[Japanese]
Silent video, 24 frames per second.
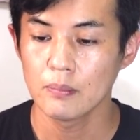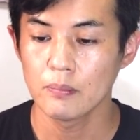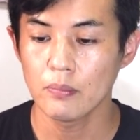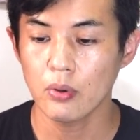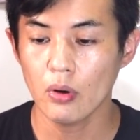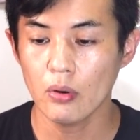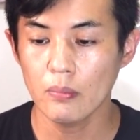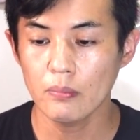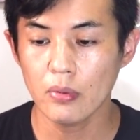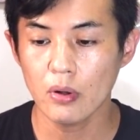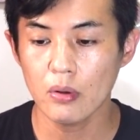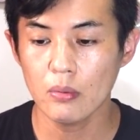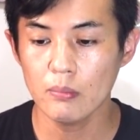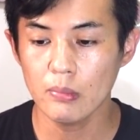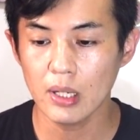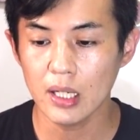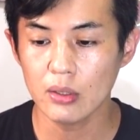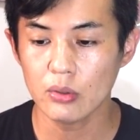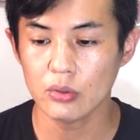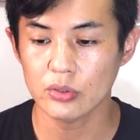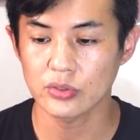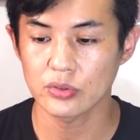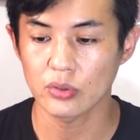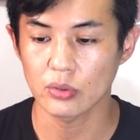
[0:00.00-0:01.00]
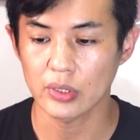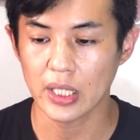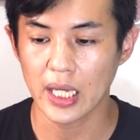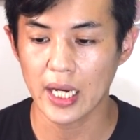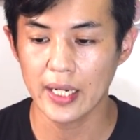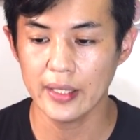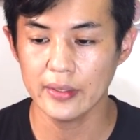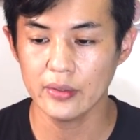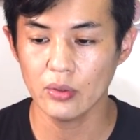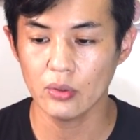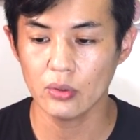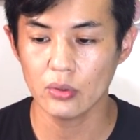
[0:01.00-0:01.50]
ボンボン・マルコスの
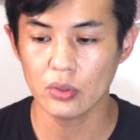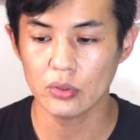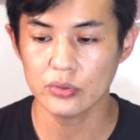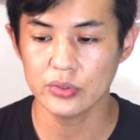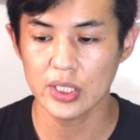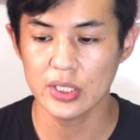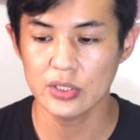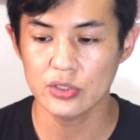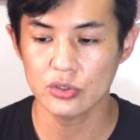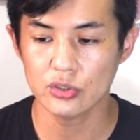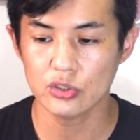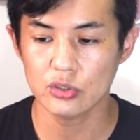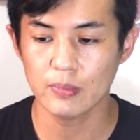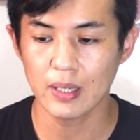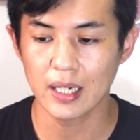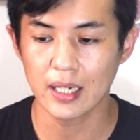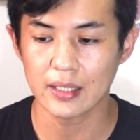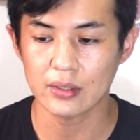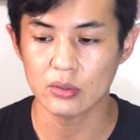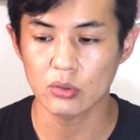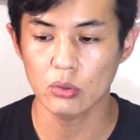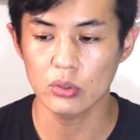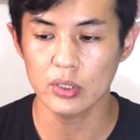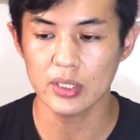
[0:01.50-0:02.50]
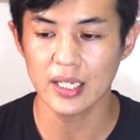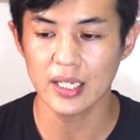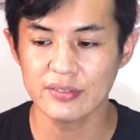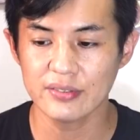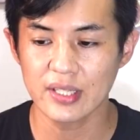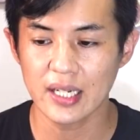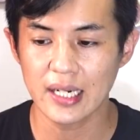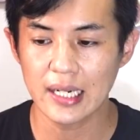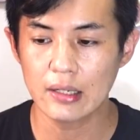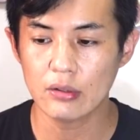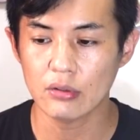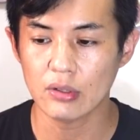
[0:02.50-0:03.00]
大統領選出馬が取
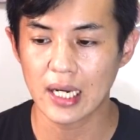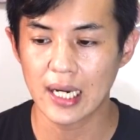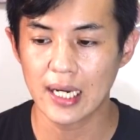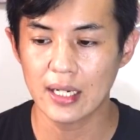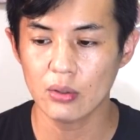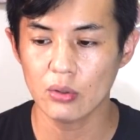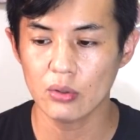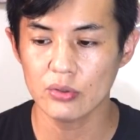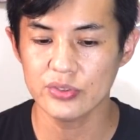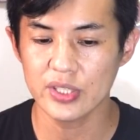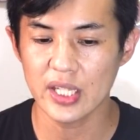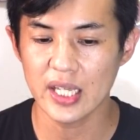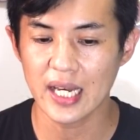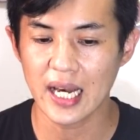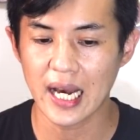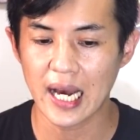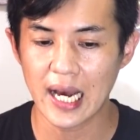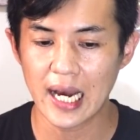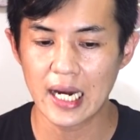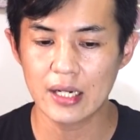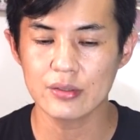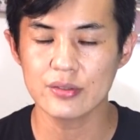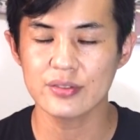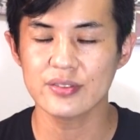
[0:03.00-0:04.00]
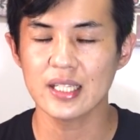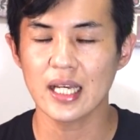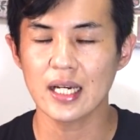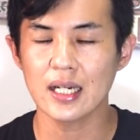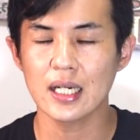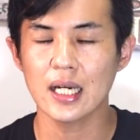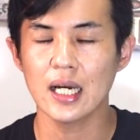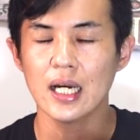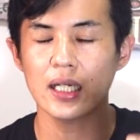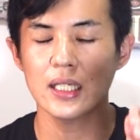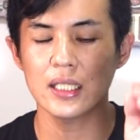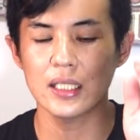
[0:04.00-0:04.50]
される可能性があるさ
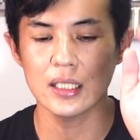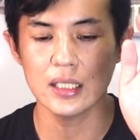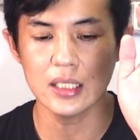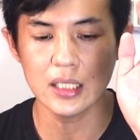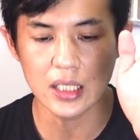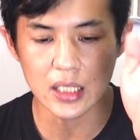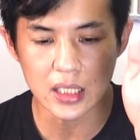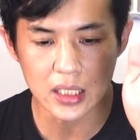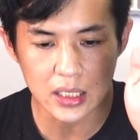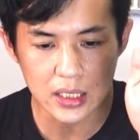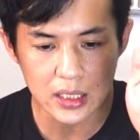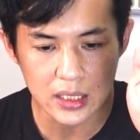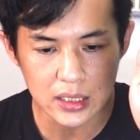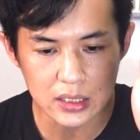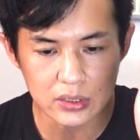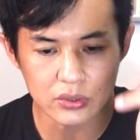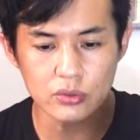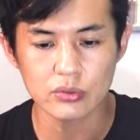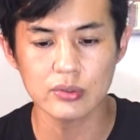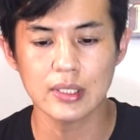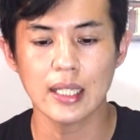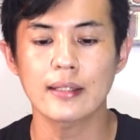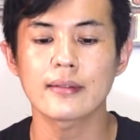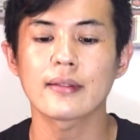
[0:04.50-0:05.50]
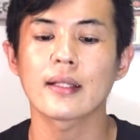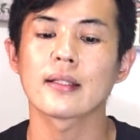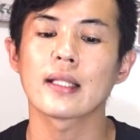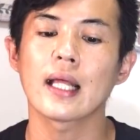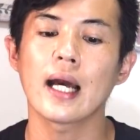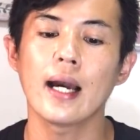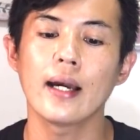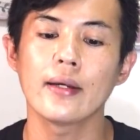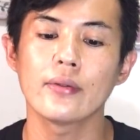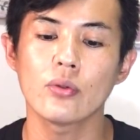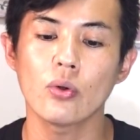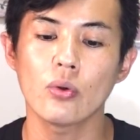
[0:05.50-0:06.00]
かいに、ドゥテルテ
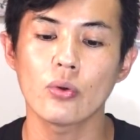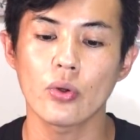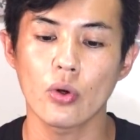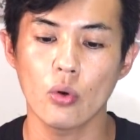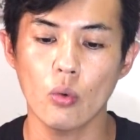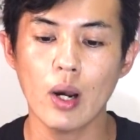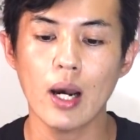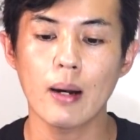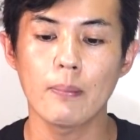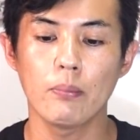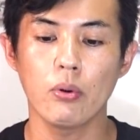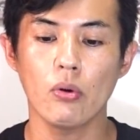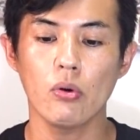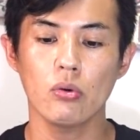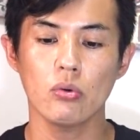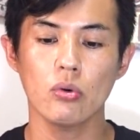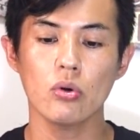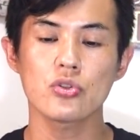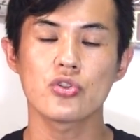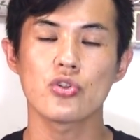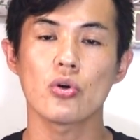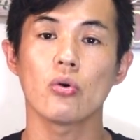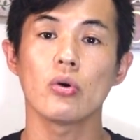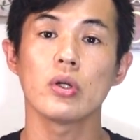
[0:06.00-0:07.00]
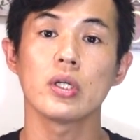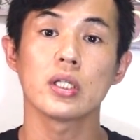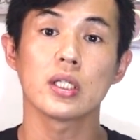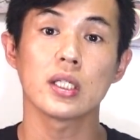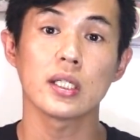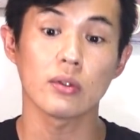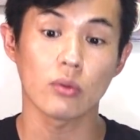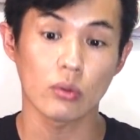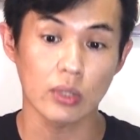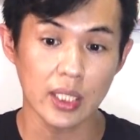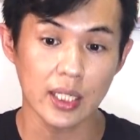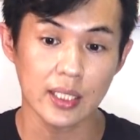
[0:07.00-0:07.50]
大統領はボンゴ上院
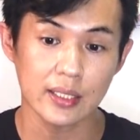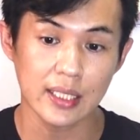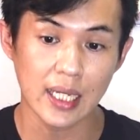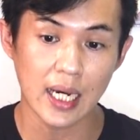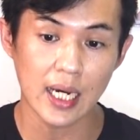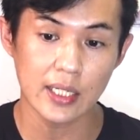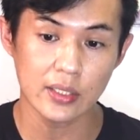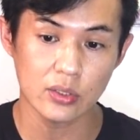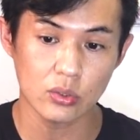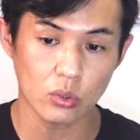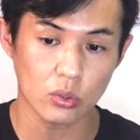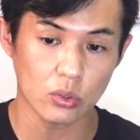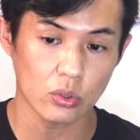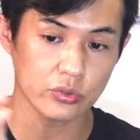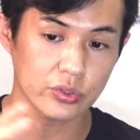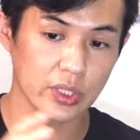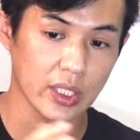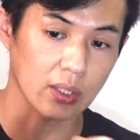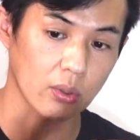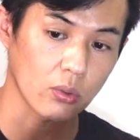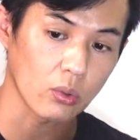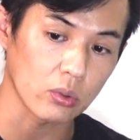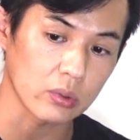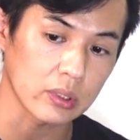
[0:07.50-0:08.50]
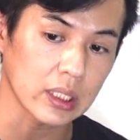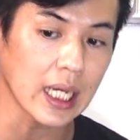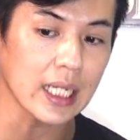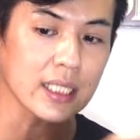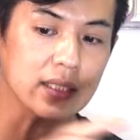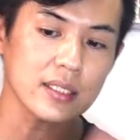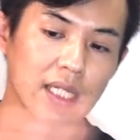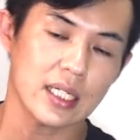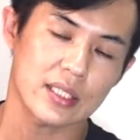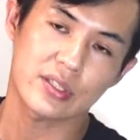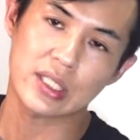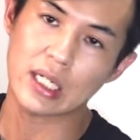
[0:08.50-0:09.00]
議員をね、大統領選にこう出
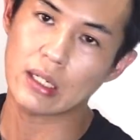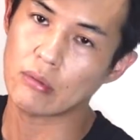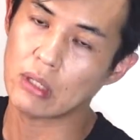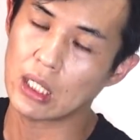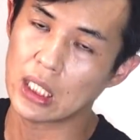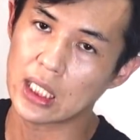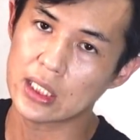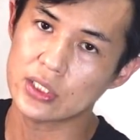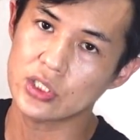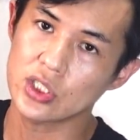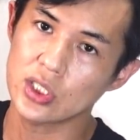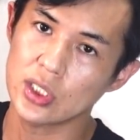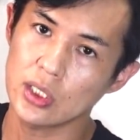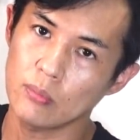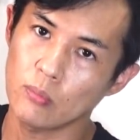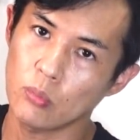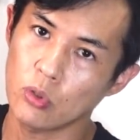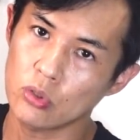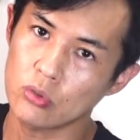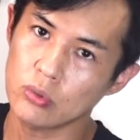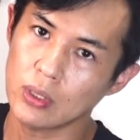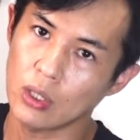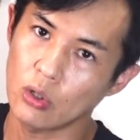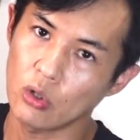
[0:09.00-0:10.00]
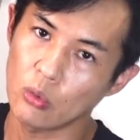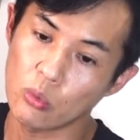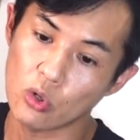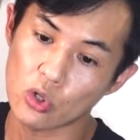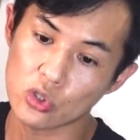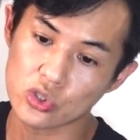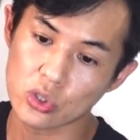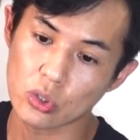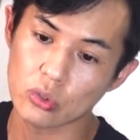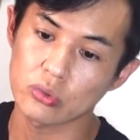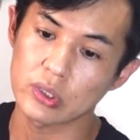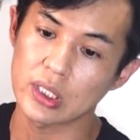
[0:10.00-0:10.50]
したんちゃうかなち、僕は
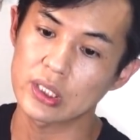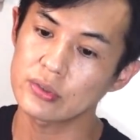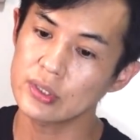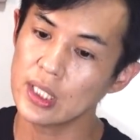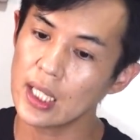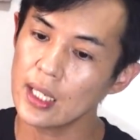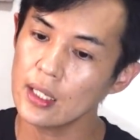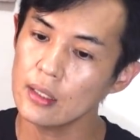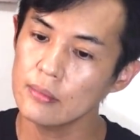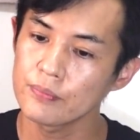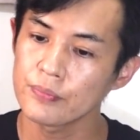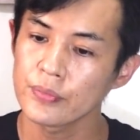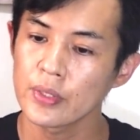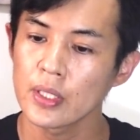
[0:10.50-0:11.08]
思うちょるんですね。